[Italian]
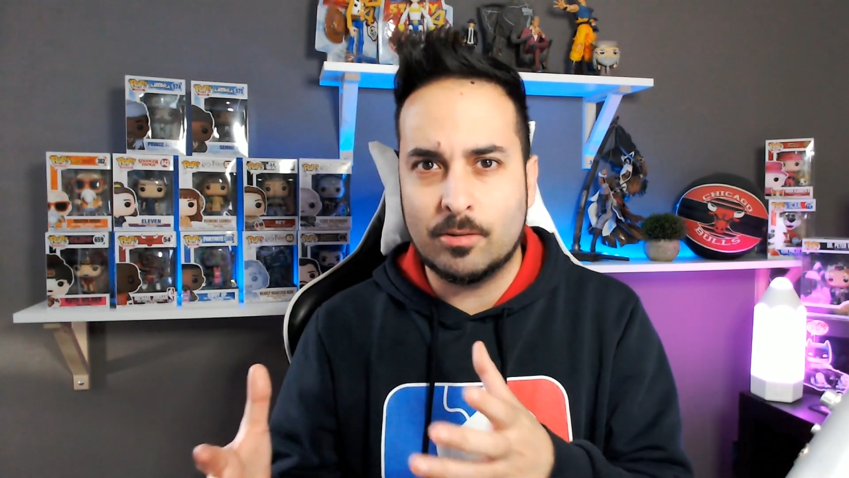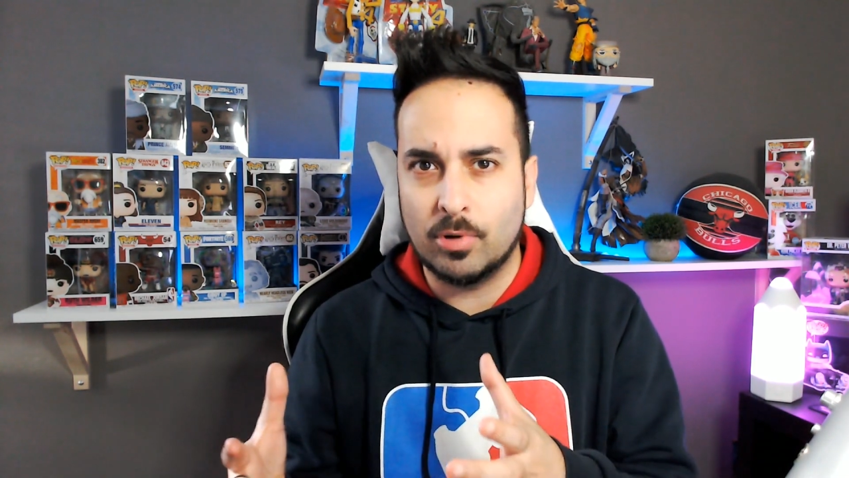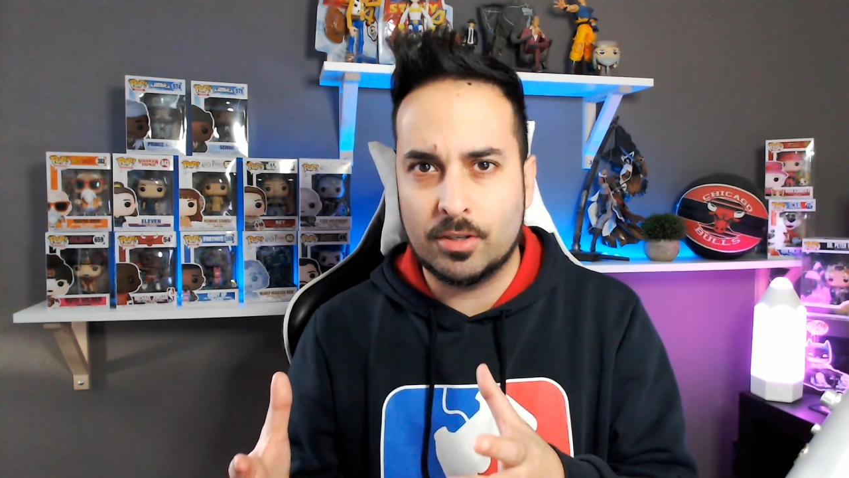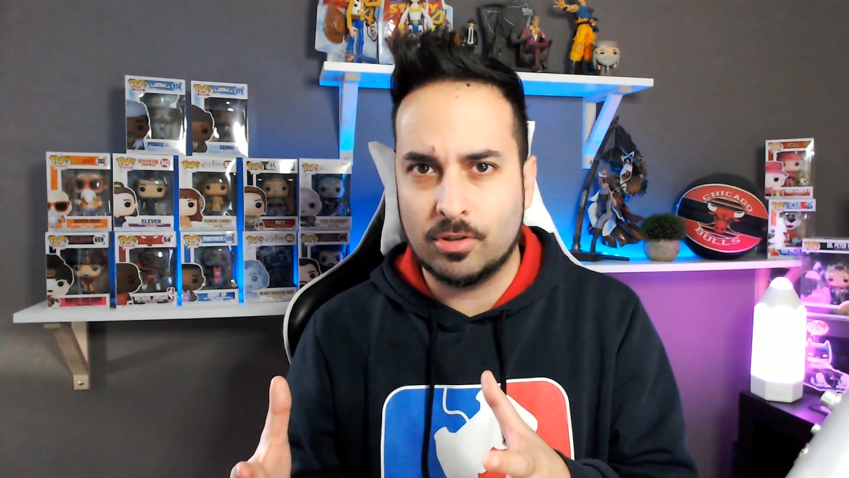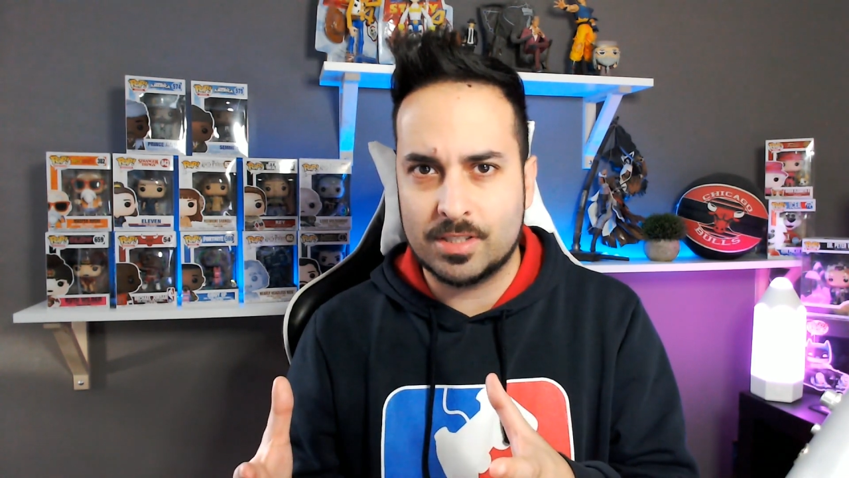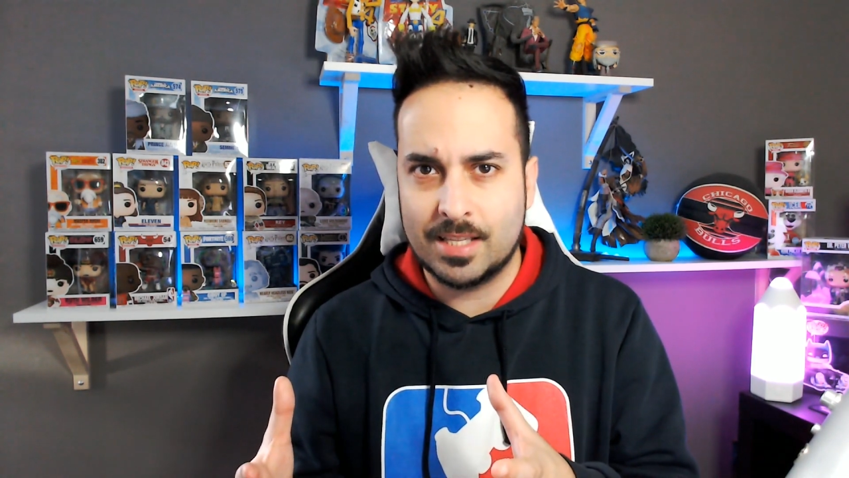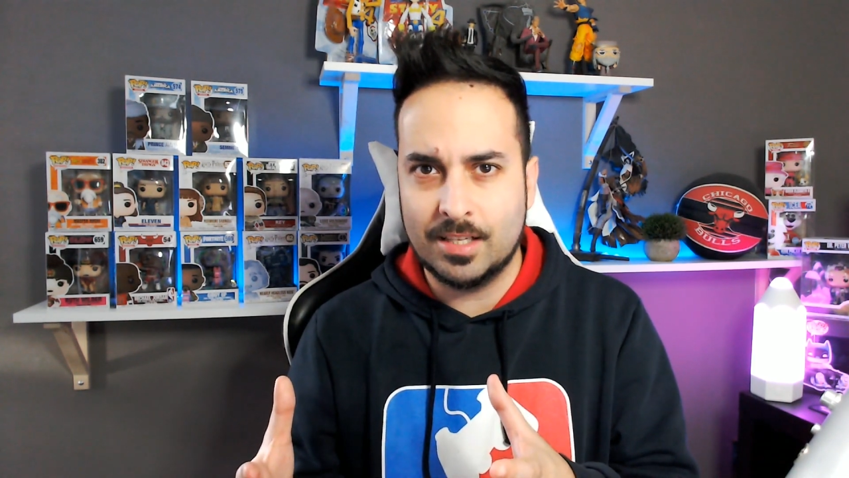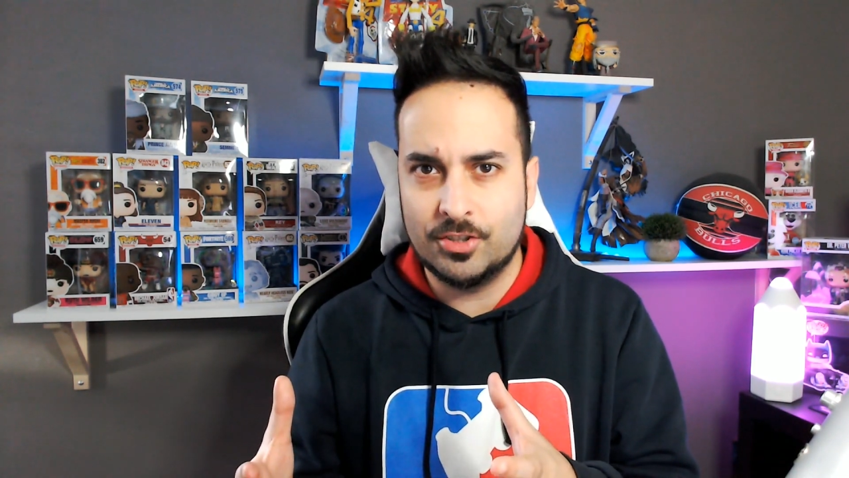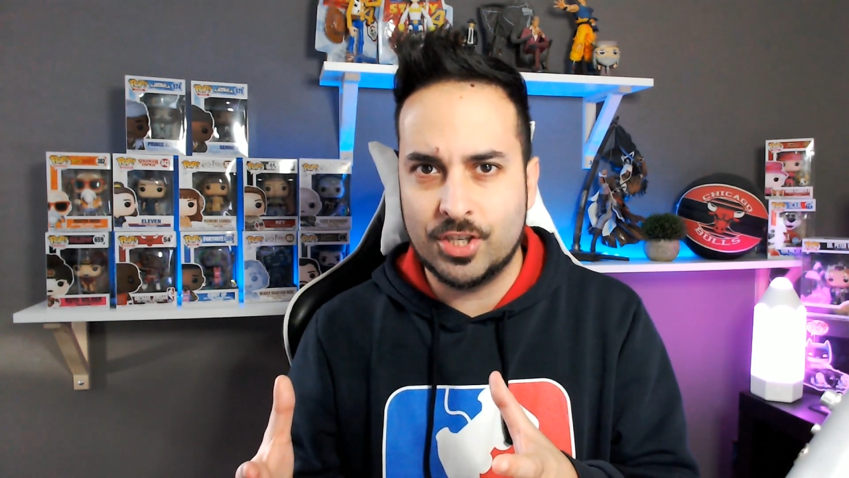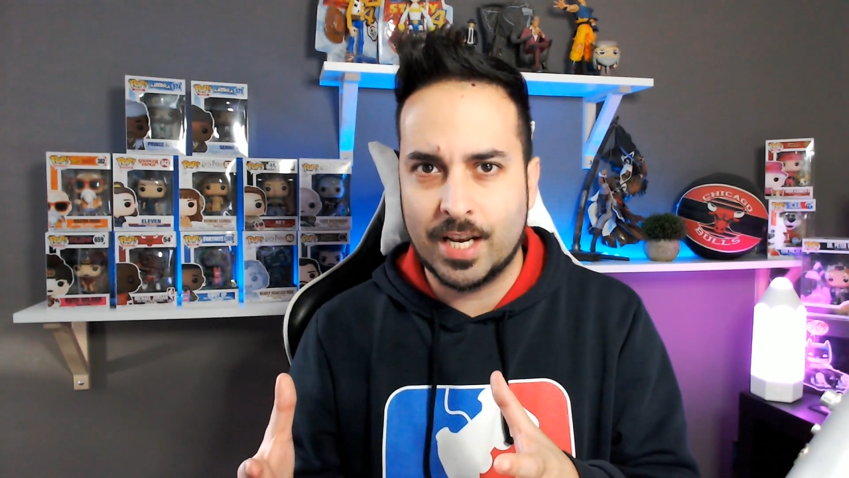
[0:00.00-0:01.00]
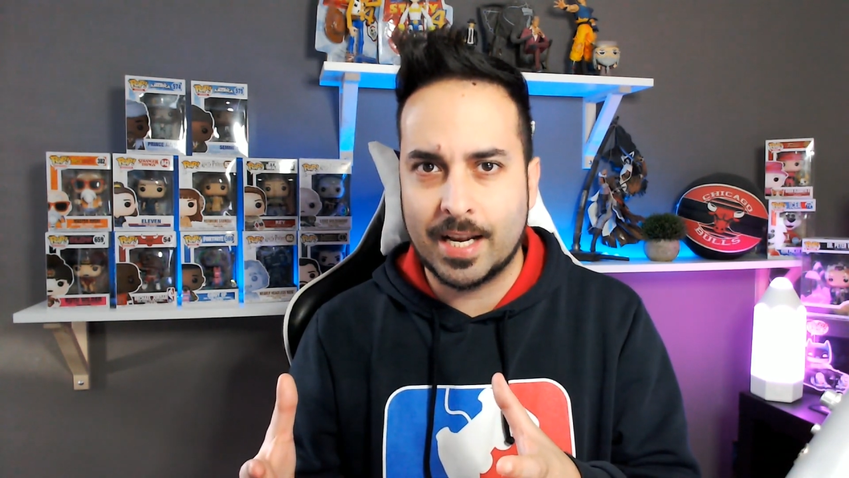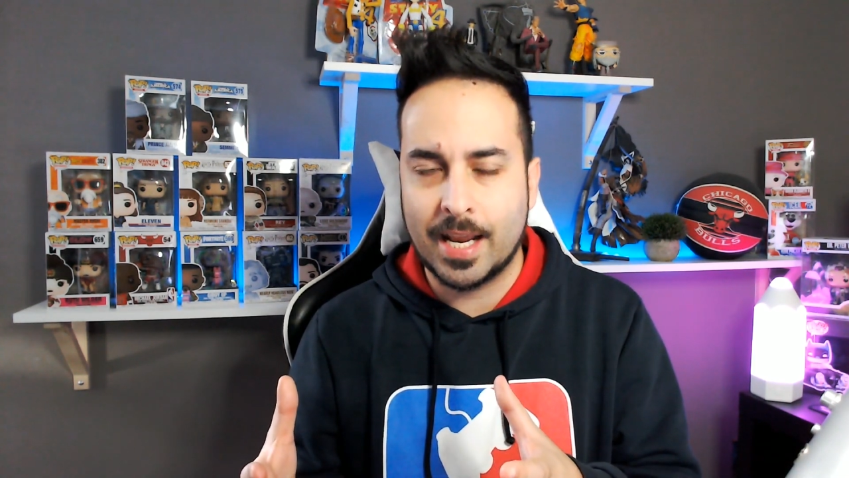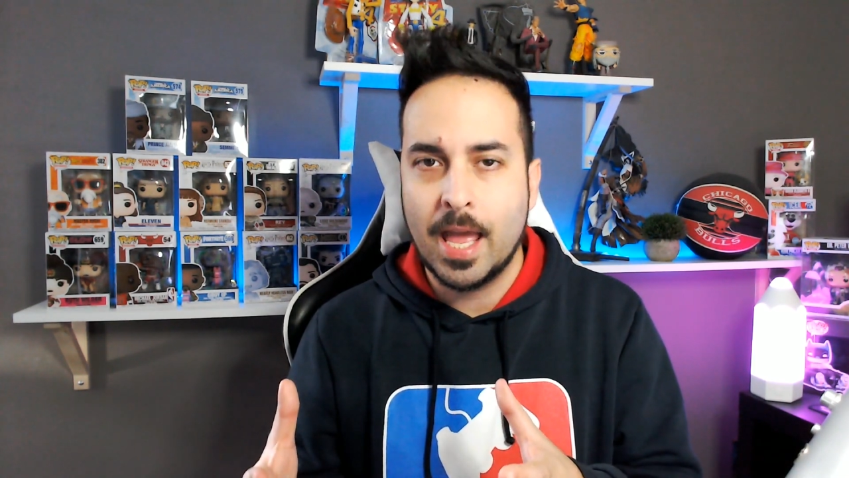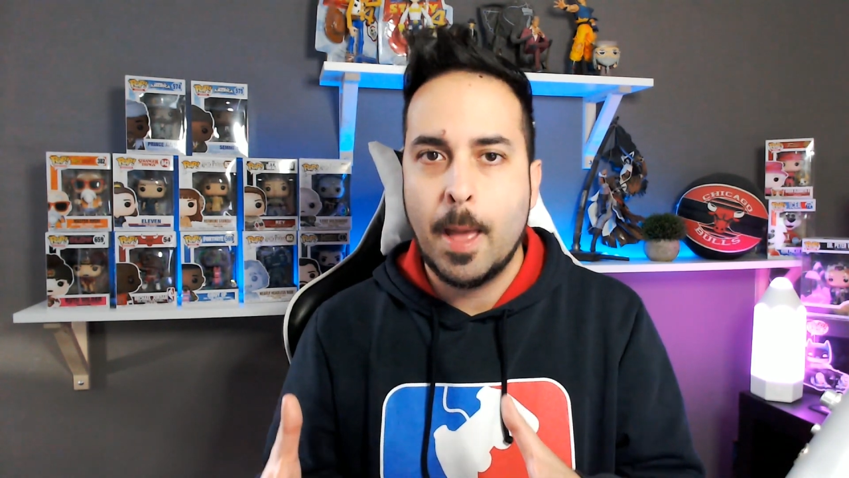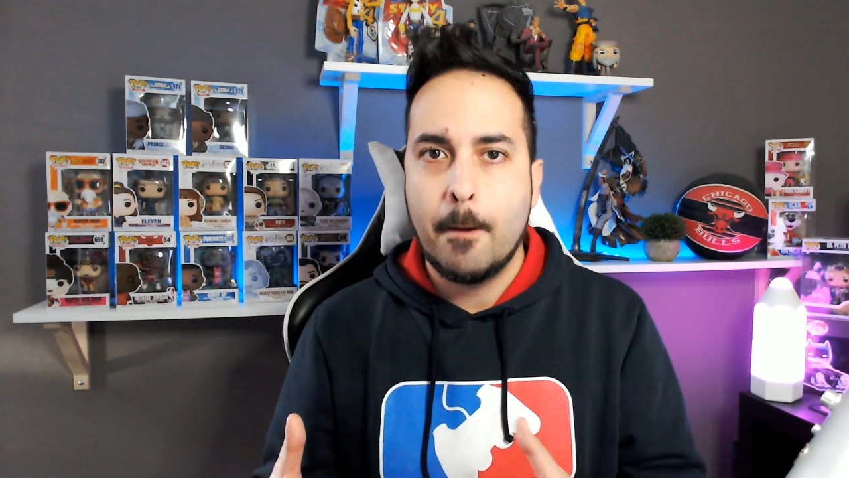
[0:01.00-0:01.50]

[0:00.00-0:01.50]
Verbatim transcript: qualcosa del genere.